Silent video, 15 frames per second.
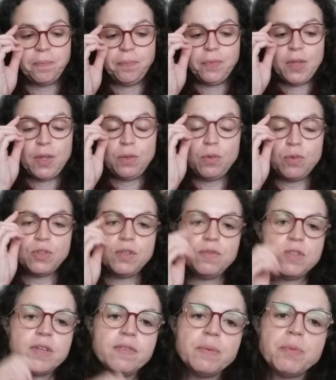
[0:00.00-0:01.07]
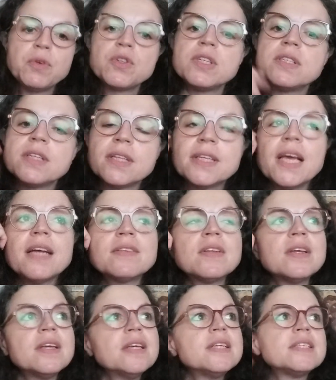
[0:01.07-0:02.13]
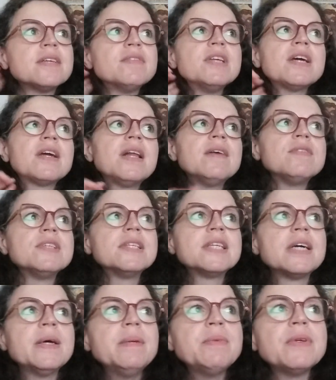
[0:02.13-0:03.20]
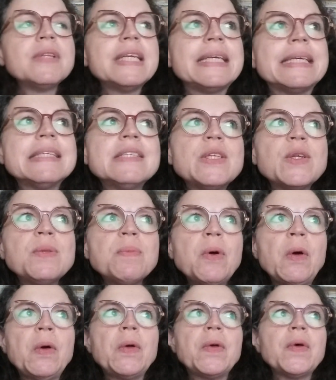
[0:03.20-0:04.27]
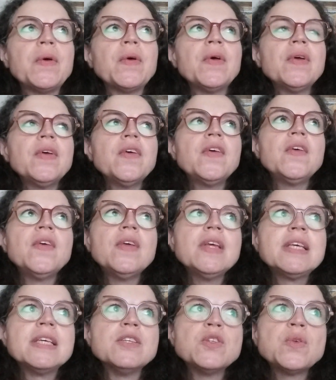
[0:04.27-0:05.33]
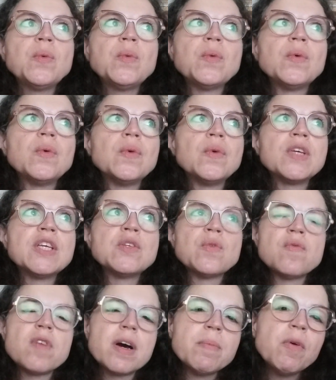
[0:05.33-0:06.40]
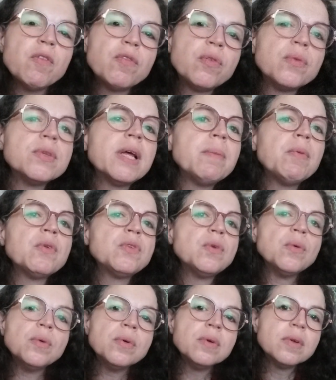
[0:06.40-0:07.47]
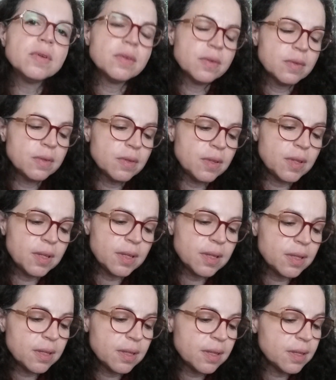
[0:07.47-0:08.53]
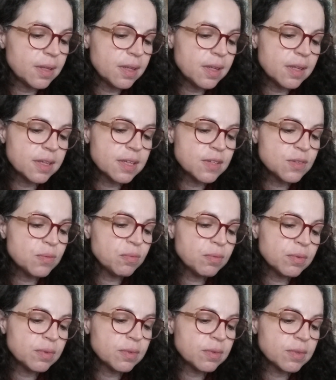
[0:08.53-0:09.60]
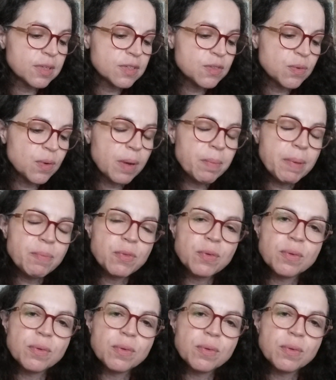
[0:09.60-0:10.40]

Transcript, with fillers: Donc si vous avez pioché cette carte, ça veut dire que là vous êtes quand même dans des questionnements euh, euh, qui, sont, vraiment fondamentaux et, qui, euh, qui sont à même de